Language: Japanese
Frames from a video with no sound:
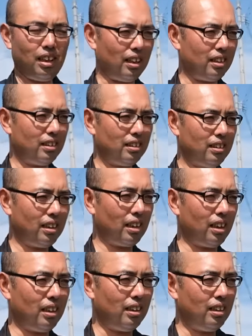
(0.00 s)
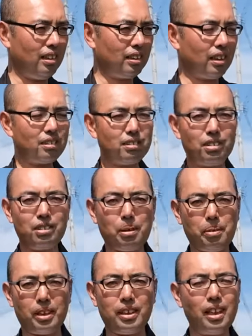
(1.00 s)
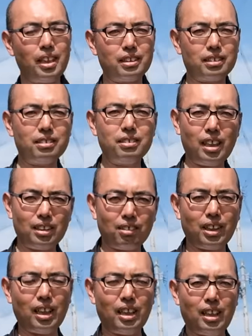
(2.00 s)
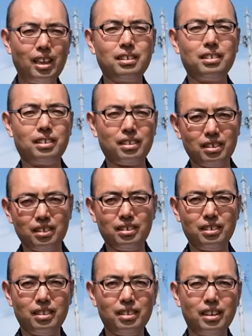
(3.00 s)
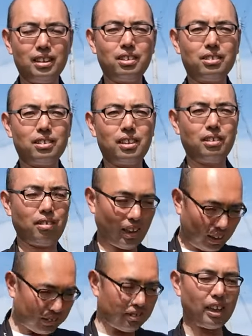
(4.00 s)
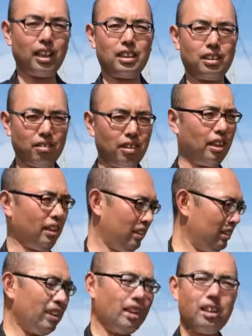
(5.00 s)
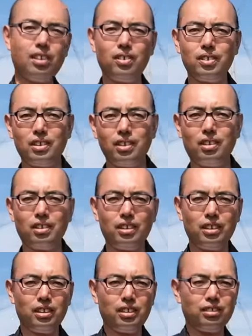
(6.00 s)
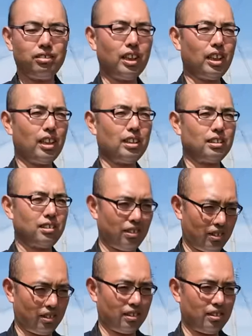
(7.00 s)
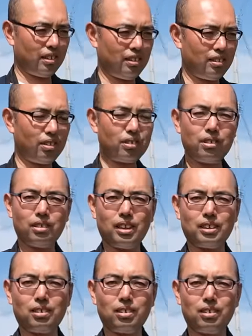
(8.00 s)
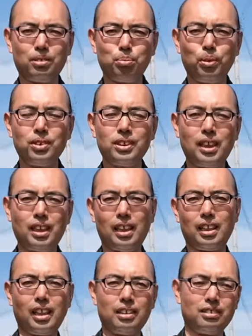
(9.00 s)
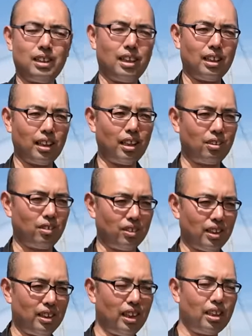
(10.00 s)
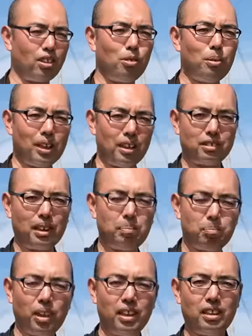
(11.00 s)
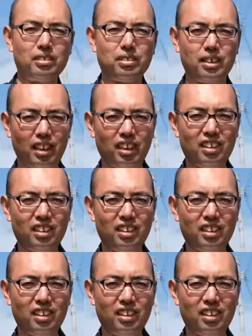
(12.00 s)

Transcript: はい、だから逆を言えば根が少ないと枯れやすいんです。うんうん、移植に弱い、植え替えに弱い。根が多いと植え替えに強い。ということは、その盆栽なんか言ったら結構ね、根が細かくいっぱい出るんで、